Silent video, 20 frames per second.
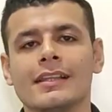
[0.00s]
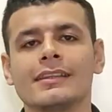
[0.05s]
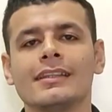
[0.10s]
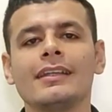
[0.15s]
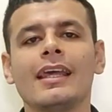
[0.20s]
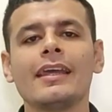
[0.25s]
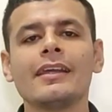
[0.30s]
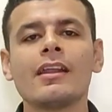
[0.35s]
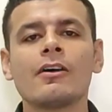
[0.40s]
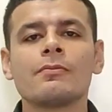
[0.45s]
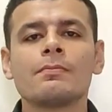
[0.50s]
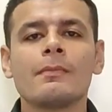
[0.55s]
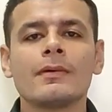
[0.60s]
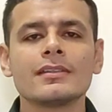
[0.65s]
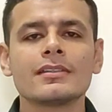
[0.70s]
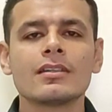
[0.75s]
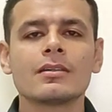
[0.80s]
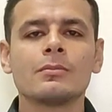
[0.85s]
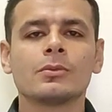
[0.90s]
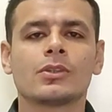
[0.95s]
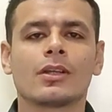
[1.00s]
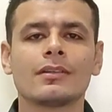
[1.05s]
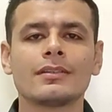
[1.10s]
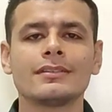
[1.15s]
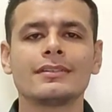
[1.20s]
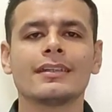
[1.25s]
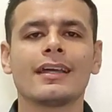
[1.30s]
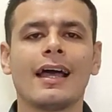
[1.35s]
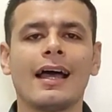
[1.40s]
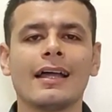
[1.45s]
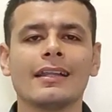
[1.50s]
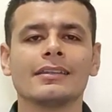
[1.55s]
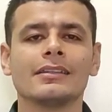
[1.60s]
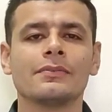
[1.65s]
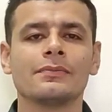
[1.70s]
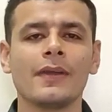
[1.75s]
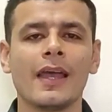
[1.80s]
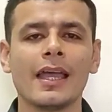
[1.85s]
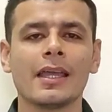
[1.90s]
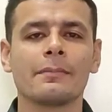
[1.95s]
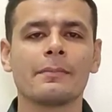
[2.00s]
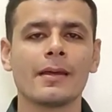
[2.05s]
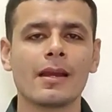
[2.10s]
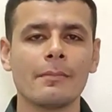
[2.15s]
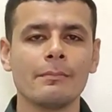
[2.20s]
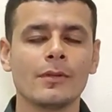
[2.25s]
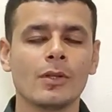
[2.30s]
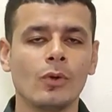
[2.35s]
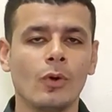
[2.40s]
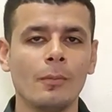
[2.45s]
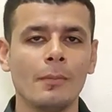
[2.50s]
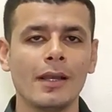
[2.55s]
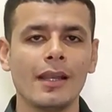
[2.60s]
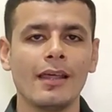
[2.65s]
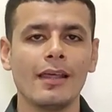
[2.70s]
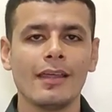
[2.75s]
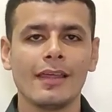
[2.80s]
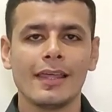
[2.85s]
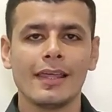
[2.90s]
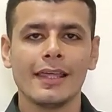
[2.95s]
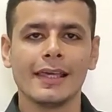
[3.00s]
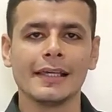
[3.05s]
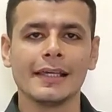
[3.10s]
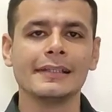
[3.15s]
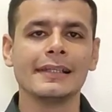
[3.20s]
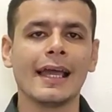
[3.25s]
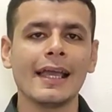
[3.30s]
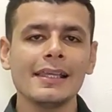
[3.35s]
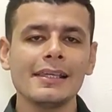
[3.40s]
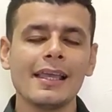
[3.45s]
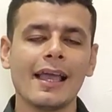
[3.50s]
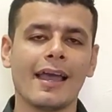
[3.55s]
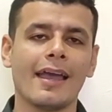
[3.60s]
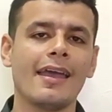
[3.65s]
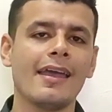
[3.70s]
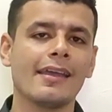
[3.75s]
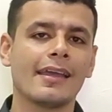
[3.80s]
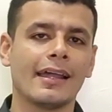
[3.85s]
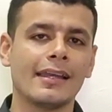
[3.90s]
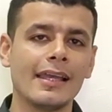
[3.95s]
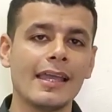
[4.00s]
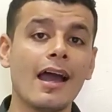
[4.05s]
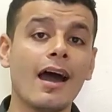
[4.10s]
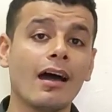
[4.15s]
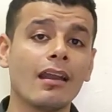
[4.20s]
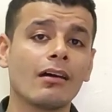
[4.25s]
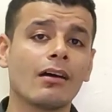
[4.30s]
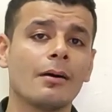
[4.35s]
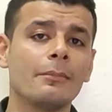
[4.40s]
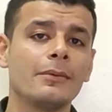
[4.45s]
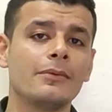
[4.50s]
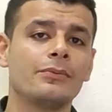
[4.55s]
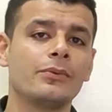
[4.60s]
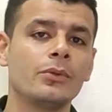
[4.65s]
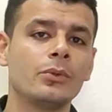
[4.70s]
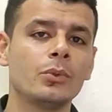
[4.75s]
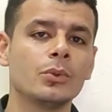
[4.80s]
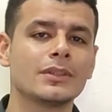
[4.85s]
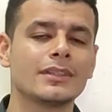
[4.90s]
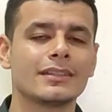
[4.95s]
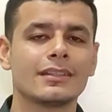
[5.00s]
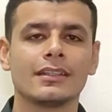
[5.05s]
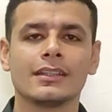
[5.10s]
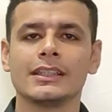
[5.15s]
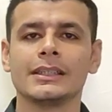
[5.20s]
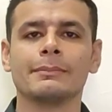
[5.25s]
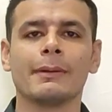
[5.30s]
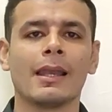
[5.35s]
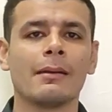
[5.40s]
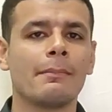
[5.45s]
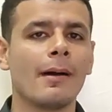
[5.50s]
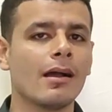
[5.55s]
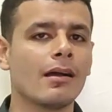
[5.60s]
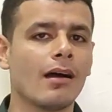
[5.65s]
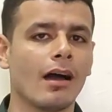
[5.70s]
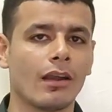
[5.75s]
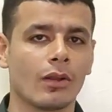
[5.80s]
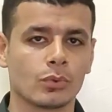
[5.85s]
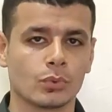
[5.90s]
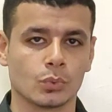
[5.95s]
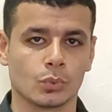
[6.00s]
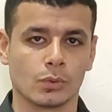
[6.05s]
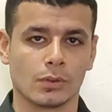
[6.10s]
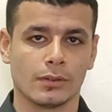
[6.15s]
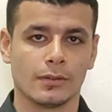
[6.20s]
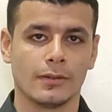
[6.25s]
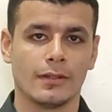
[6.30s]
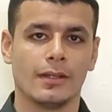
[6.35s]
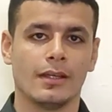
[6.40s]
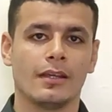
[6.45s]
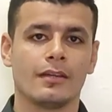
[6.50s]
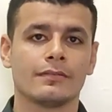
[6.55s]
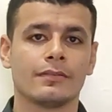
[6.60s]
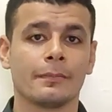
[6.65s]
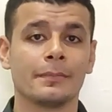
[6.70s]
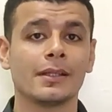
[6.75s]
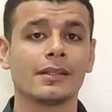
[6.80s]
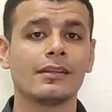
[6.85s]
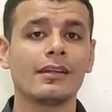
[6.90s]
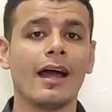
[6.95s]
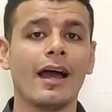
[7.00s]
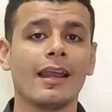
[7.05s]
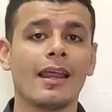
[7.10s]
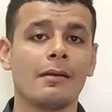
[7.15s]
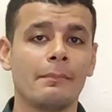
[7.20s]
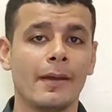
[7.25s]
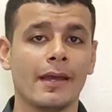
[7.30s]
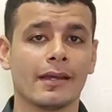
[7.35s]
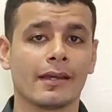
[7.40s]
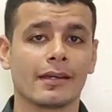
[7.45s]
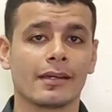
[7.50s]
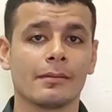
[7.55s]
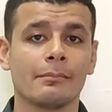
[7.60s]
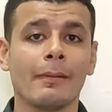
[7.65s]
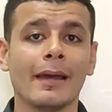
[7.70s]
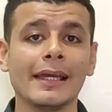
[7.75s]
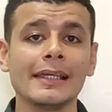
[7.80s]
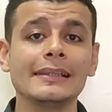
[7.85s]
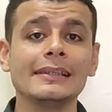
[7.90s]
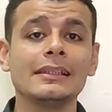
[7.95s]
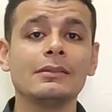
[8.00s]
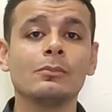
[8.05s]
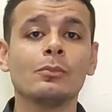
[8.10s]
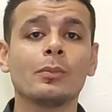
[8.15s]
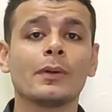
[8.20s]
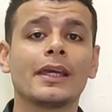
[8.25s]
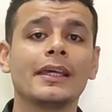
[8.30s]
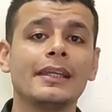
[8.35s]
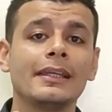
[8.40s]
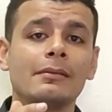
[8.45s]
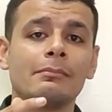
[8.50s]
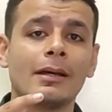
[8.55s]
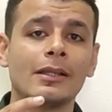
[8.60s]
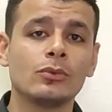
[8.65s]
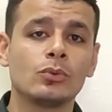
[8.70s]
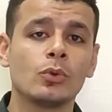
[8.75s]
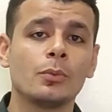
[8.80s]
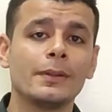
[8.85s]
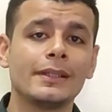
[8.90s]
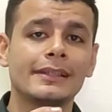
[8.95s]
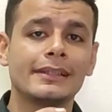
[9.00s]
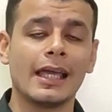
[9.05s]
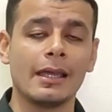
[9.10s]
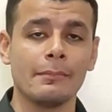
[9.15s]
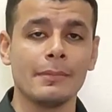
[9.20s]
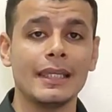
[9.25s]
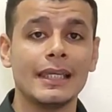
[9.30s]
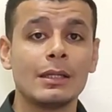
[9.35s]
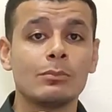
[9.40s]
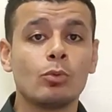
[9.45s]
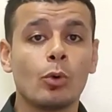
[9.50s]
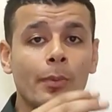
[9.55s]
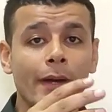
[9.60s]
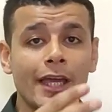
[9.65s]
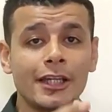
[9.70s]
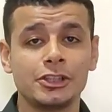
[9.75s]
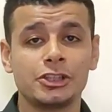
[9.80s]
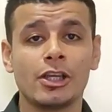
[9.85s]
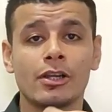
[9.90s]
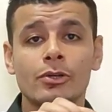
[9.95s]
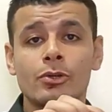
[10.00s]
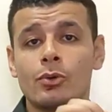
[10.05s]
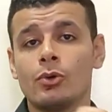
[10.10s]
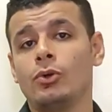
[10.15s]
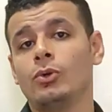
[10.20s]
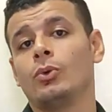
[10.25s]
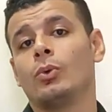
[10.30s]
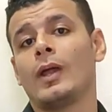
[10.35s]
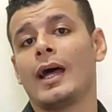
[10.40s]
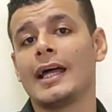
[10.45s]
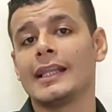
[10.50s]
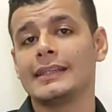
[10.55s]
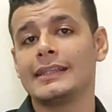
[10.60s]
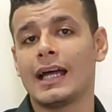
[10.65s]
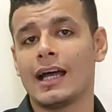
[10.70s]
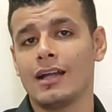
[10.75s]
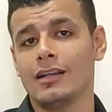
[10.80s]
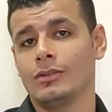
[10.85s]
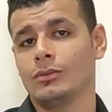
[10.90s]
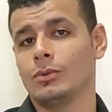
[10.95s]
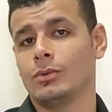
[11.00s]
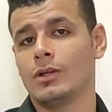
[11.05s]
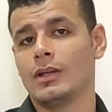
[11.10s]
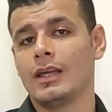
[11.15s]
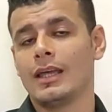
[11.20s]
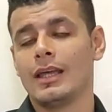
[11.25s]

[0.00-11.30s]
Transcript: عندنا هنا في مصر مترسخ عند فئه كبيره من العملاء ان اي حاجه ليها علاقه بالفلوس يبقى البنك على طول فبيطلع على البنك مع ان ممكن المندوب التامين المباشر يروح له لحد عنده